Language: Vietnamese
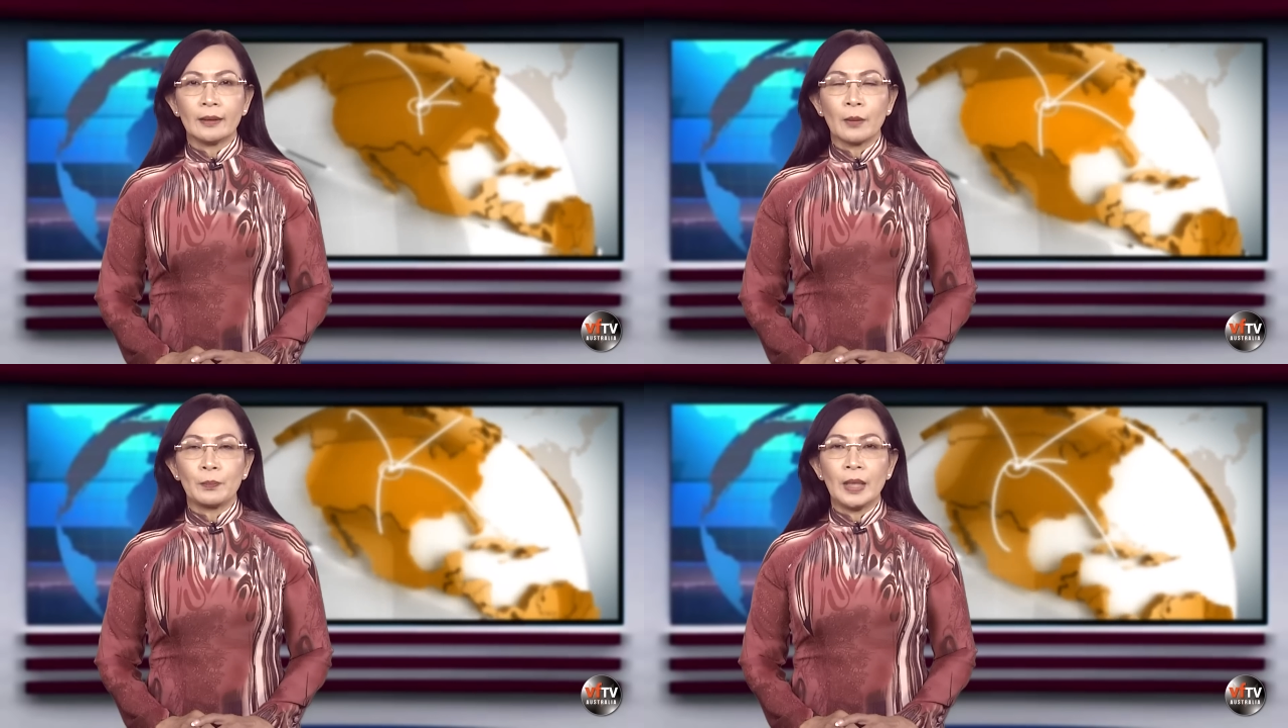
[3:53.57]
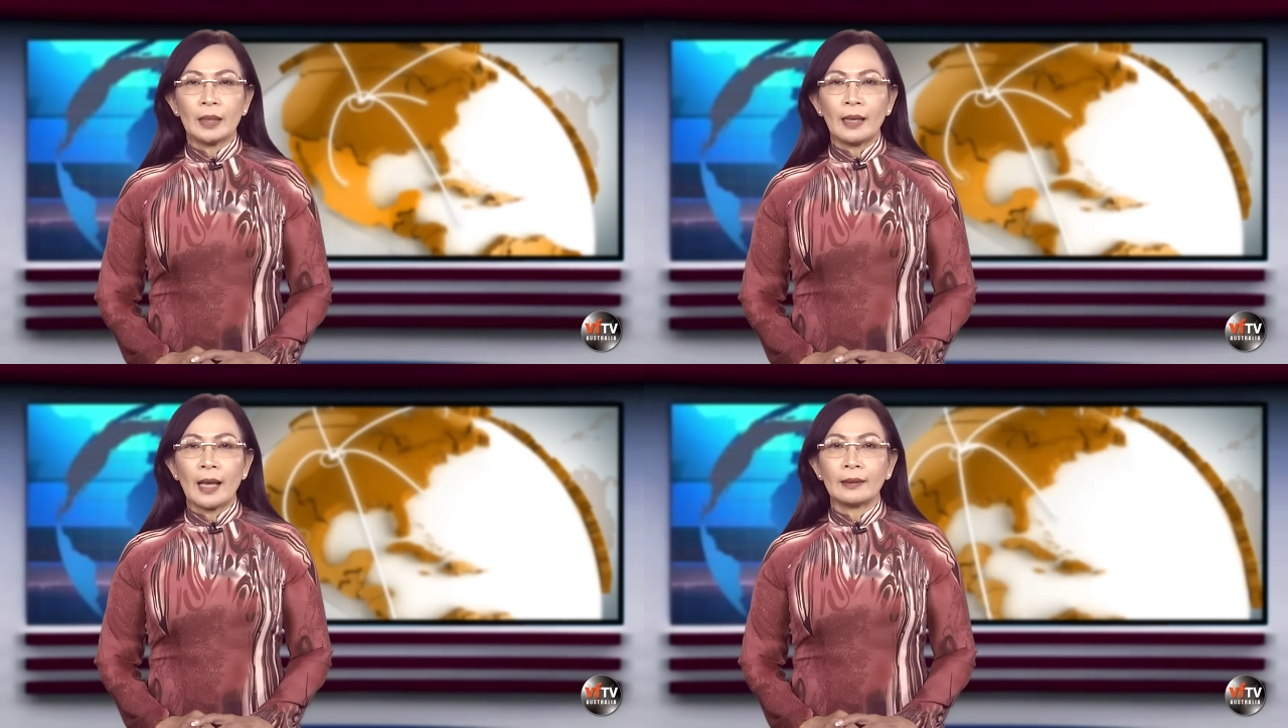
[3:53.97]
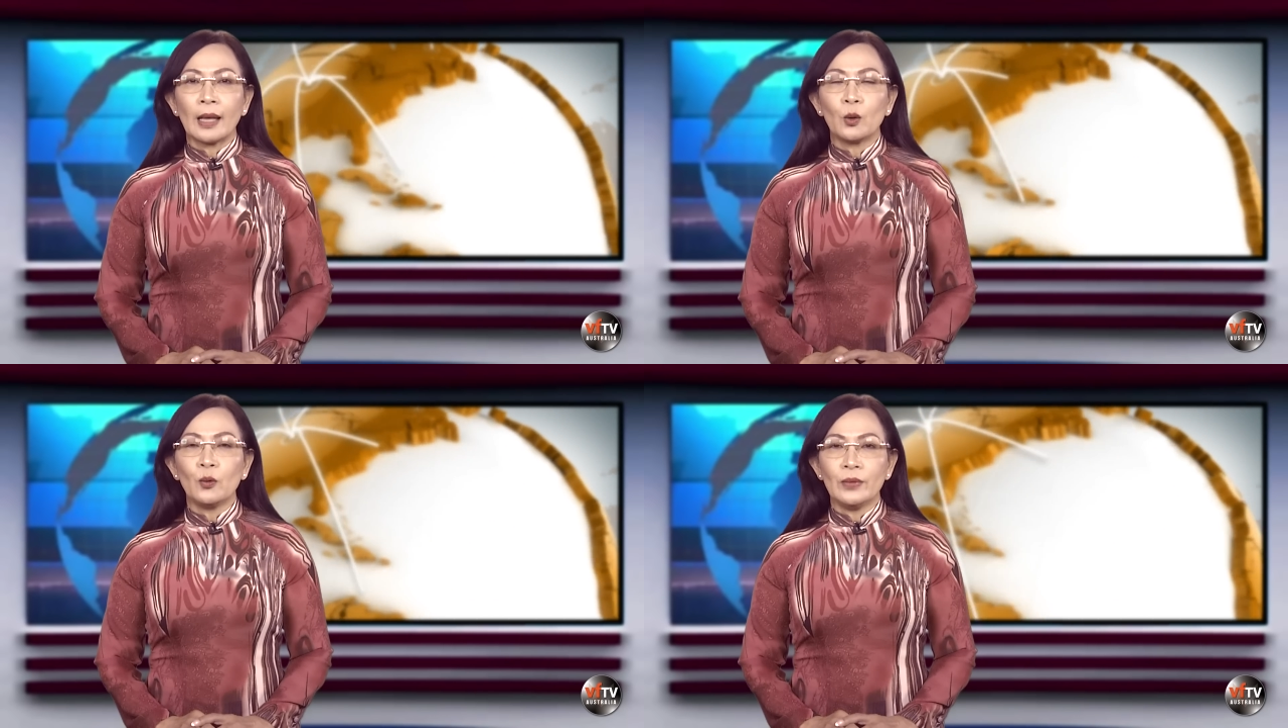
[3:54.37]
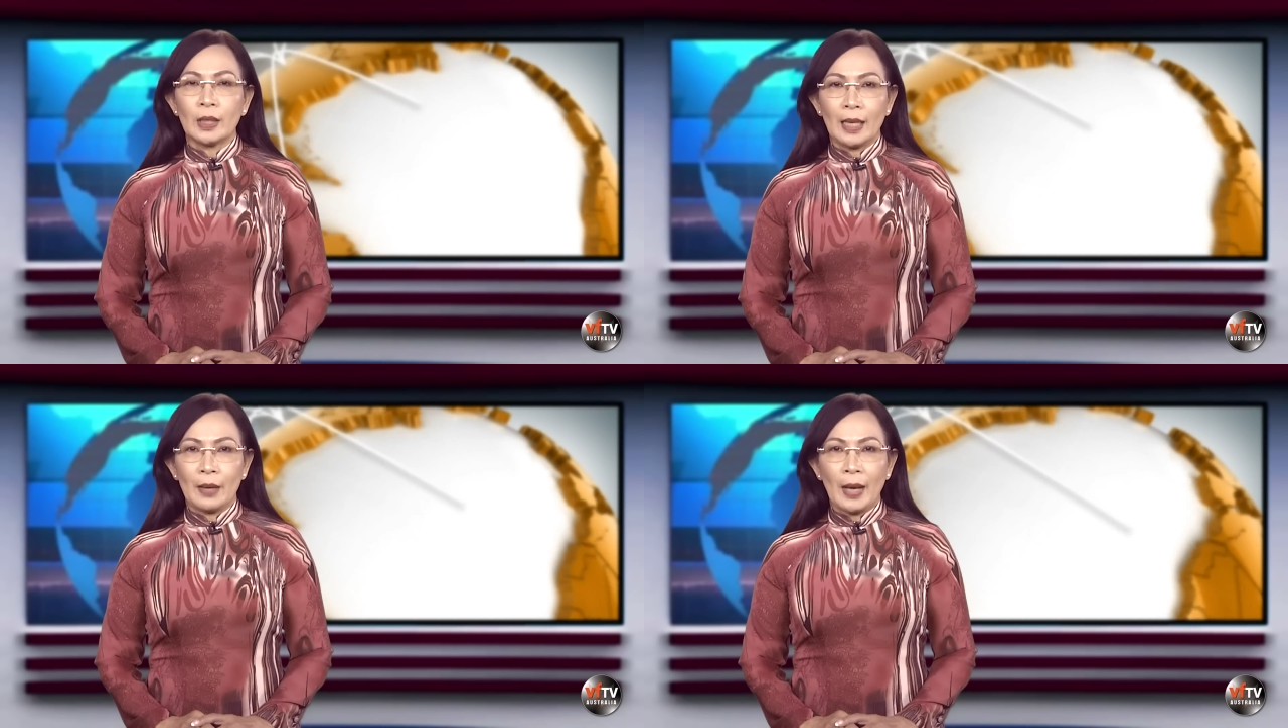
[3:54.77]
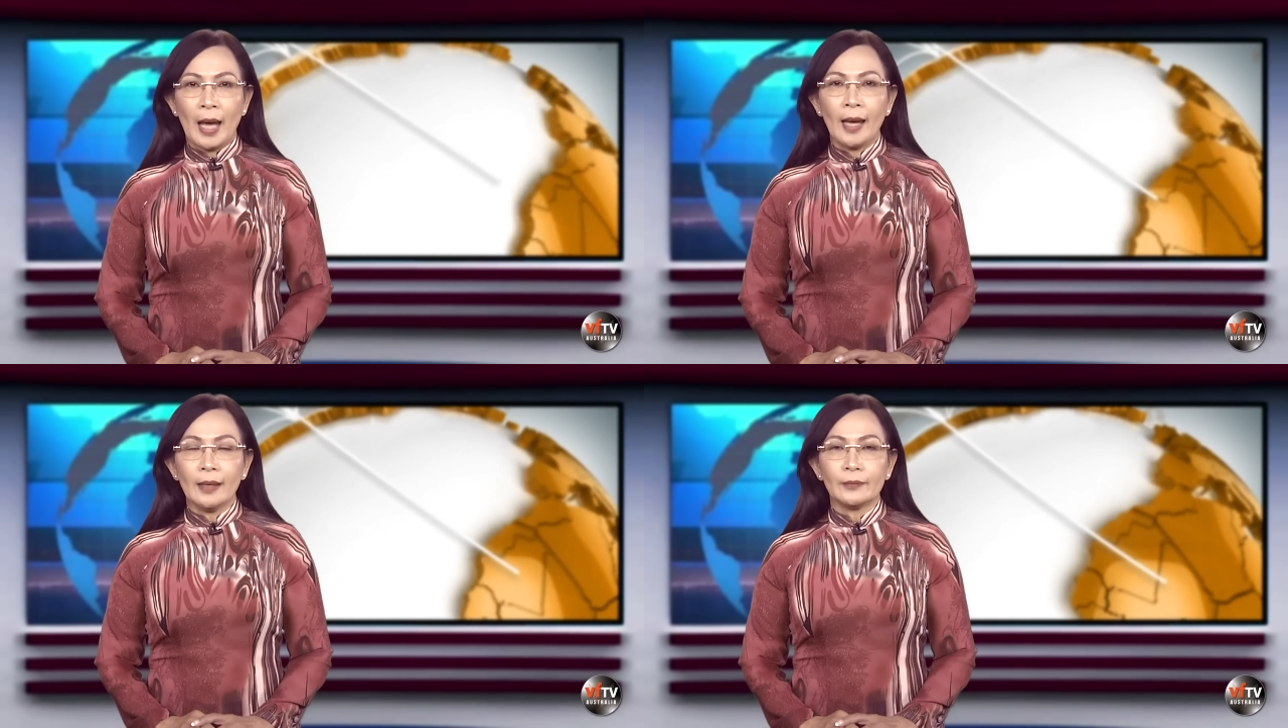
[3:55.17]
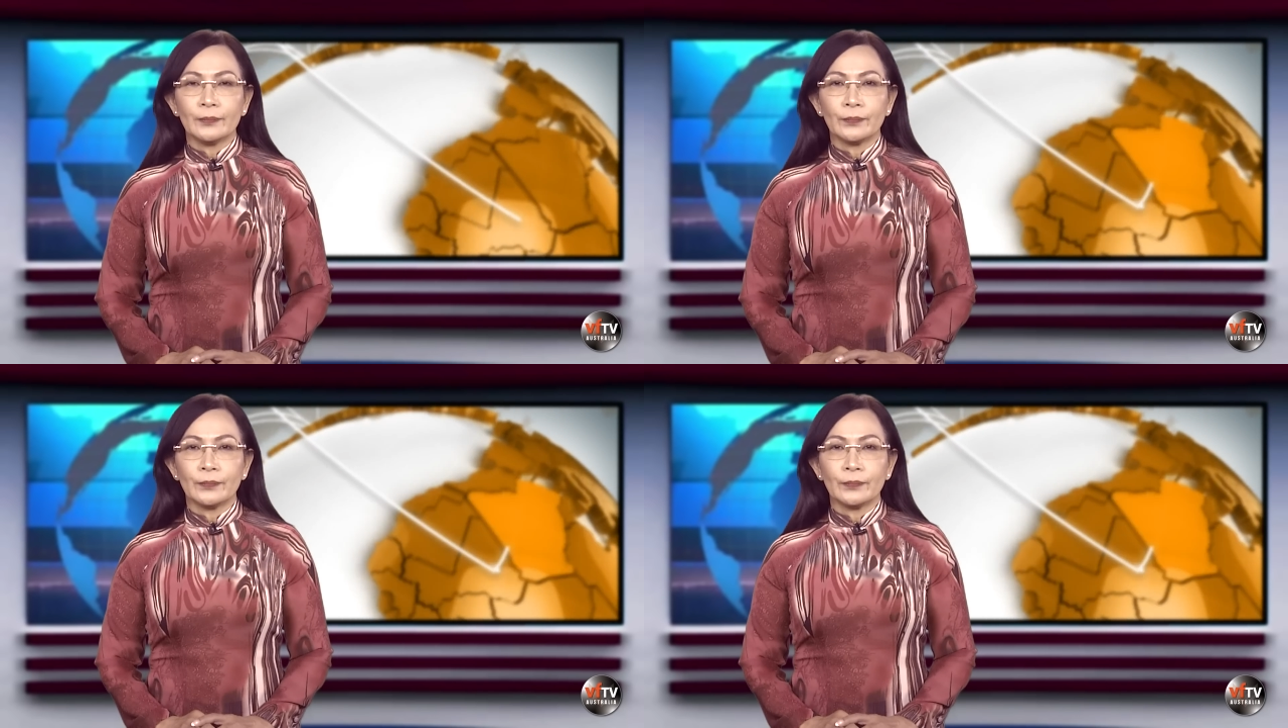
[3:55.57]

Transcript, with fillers: đặc biệt là tại khu vực Nam Á.